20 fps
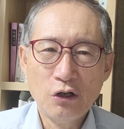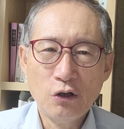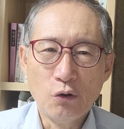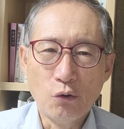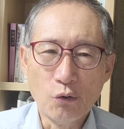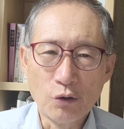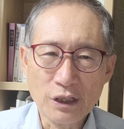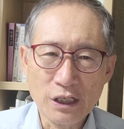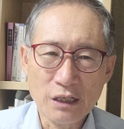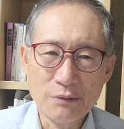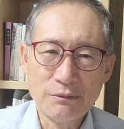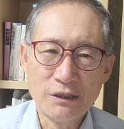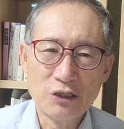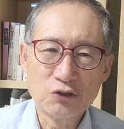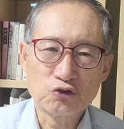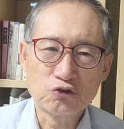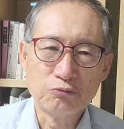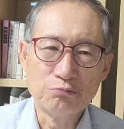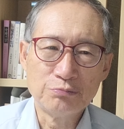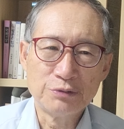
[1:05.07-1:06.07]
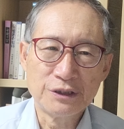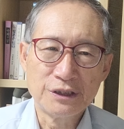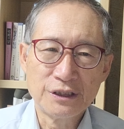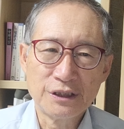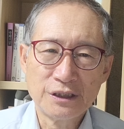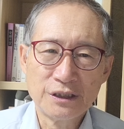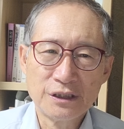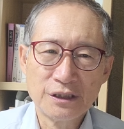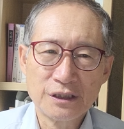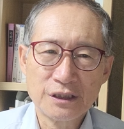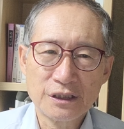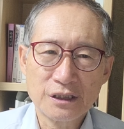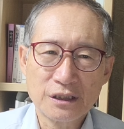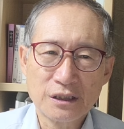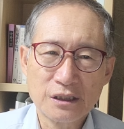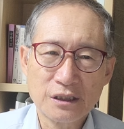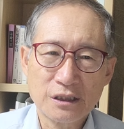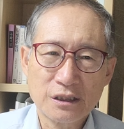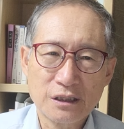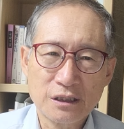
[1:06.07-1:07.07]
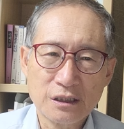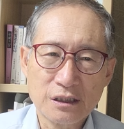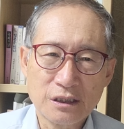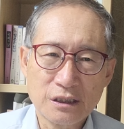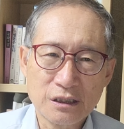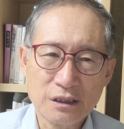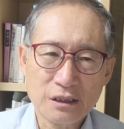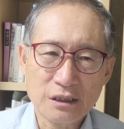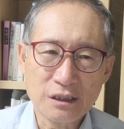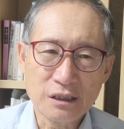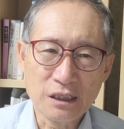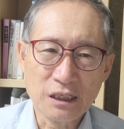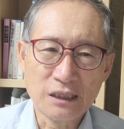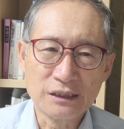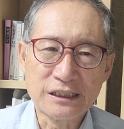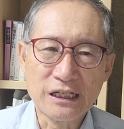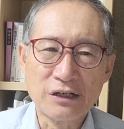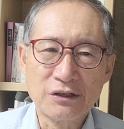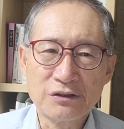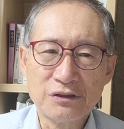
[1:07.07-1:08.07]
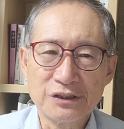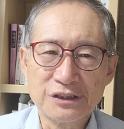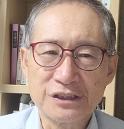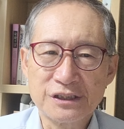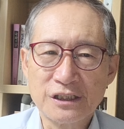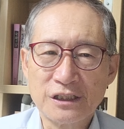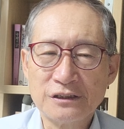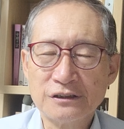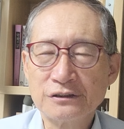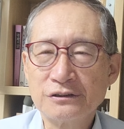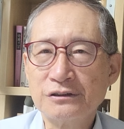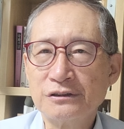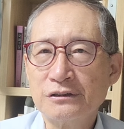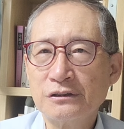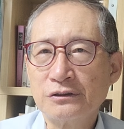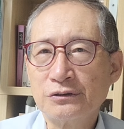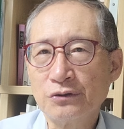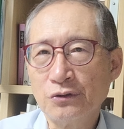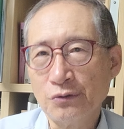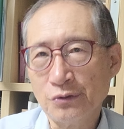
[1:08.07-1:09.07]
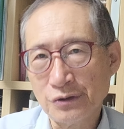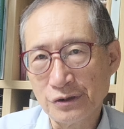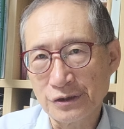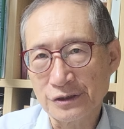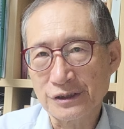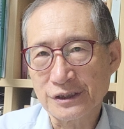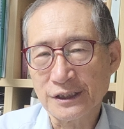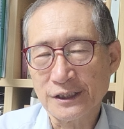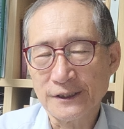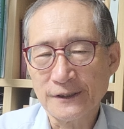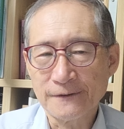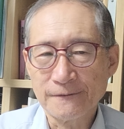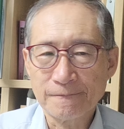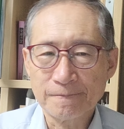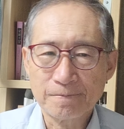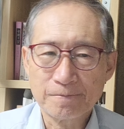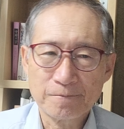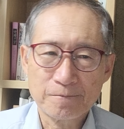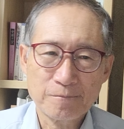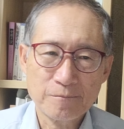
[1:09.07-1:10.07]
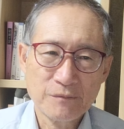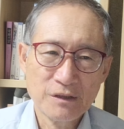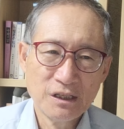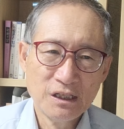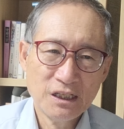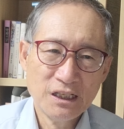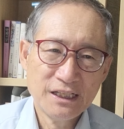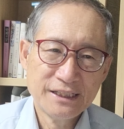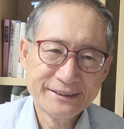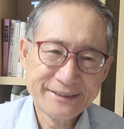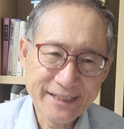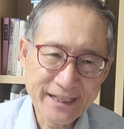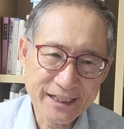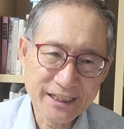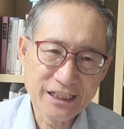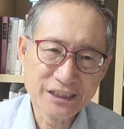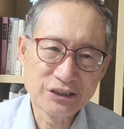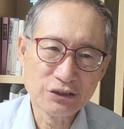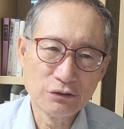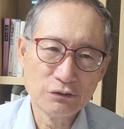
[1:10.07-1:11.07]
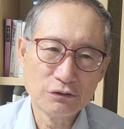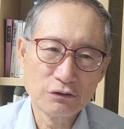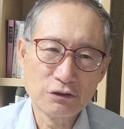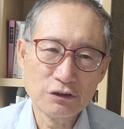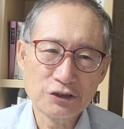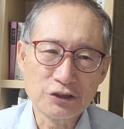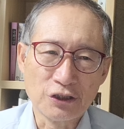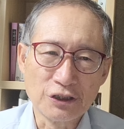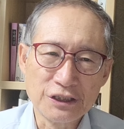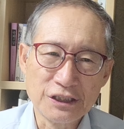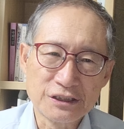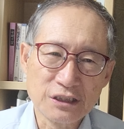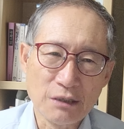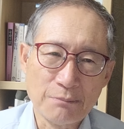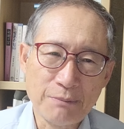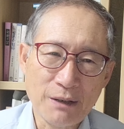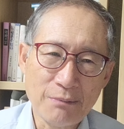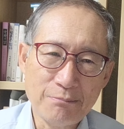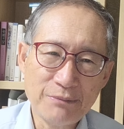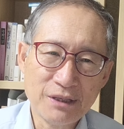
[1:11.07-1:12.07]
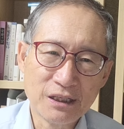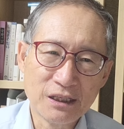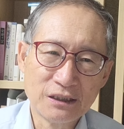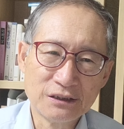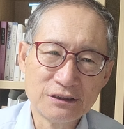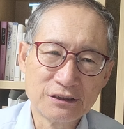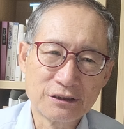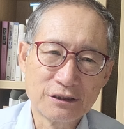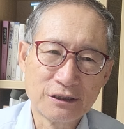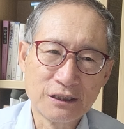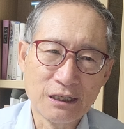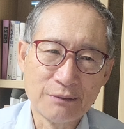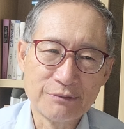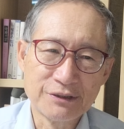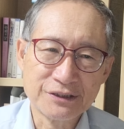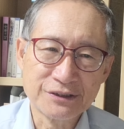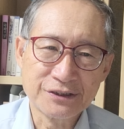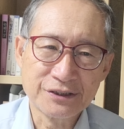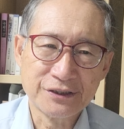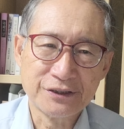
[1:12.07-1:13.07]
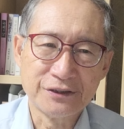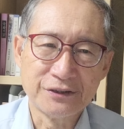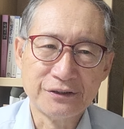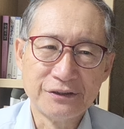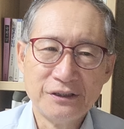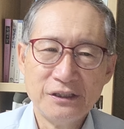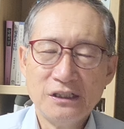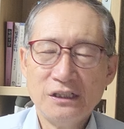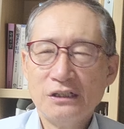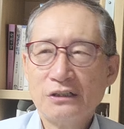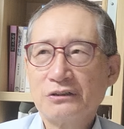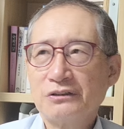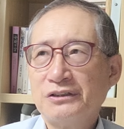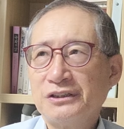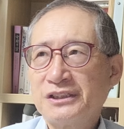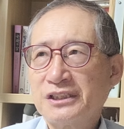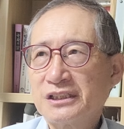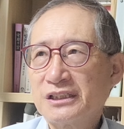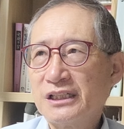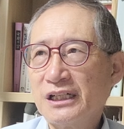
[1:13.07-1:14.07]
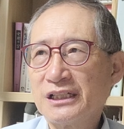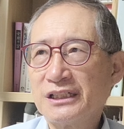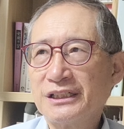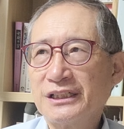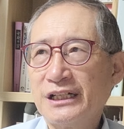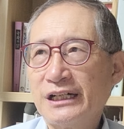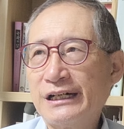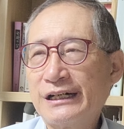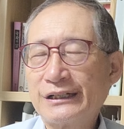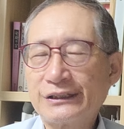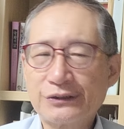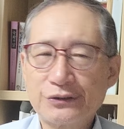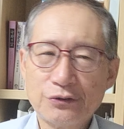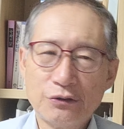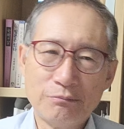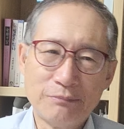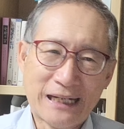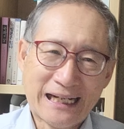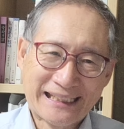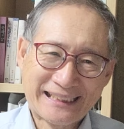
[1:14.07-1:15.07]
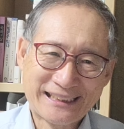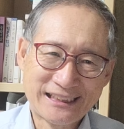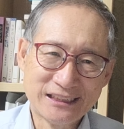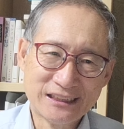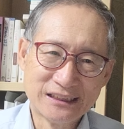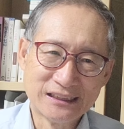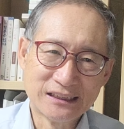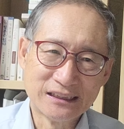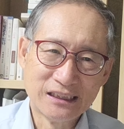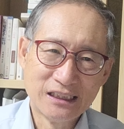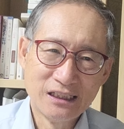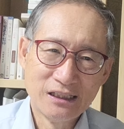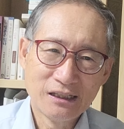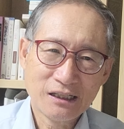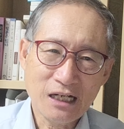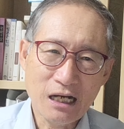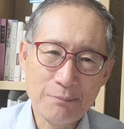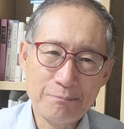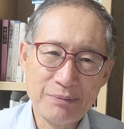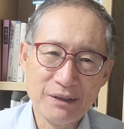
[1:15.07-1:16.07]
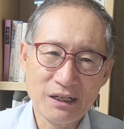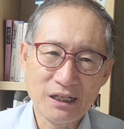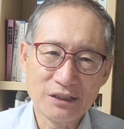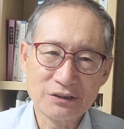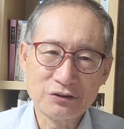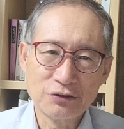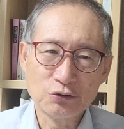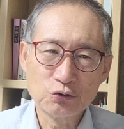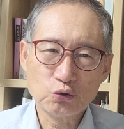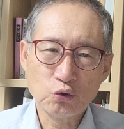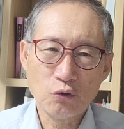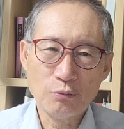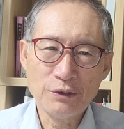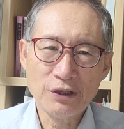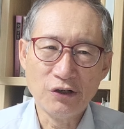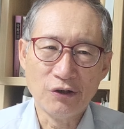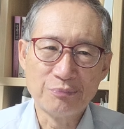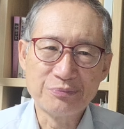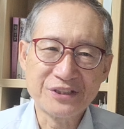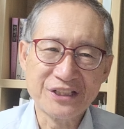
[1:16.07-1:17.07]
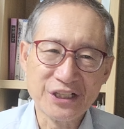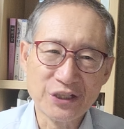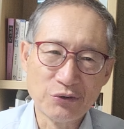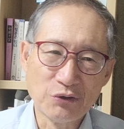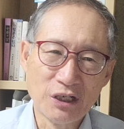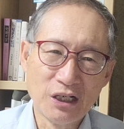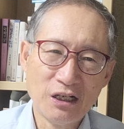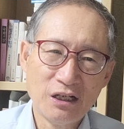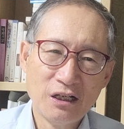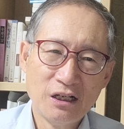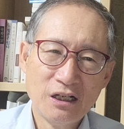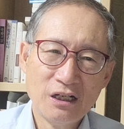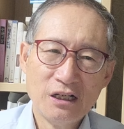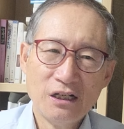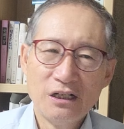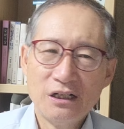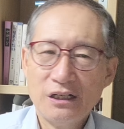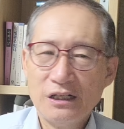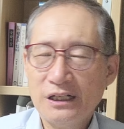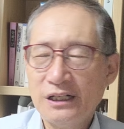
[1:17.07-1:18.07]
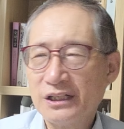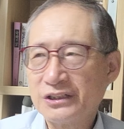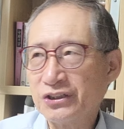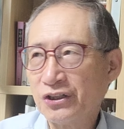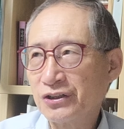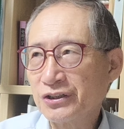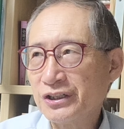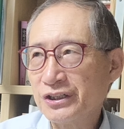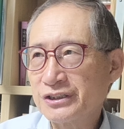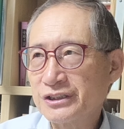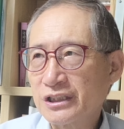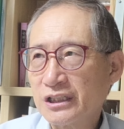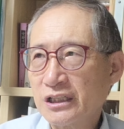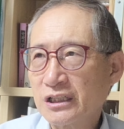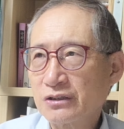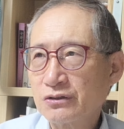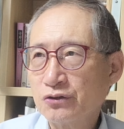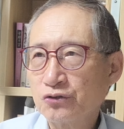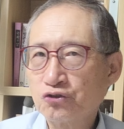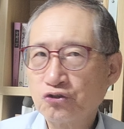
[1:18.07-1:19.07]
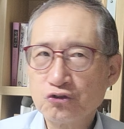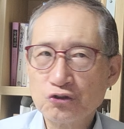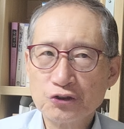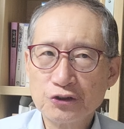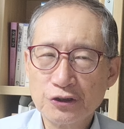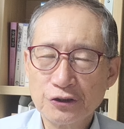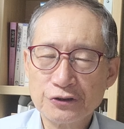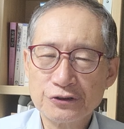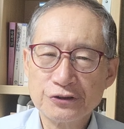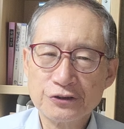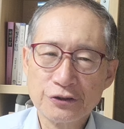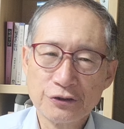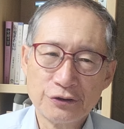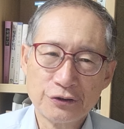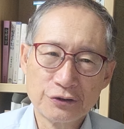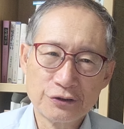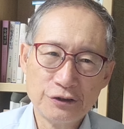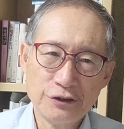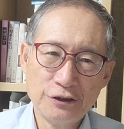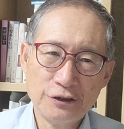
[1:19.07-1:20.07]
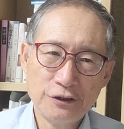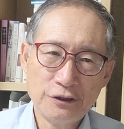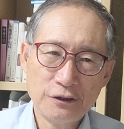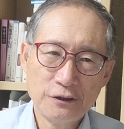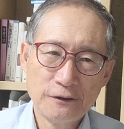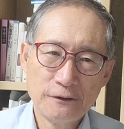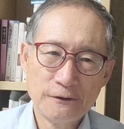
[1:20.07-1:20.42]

올해 말 준비가 될 것이라는 글을 또 올렸다. 세계적으로 전기차 판매가 늘어나면서 그 식당이나 또 마트, 카페 같은 소매 업체와 예, 전기차 그 충전소를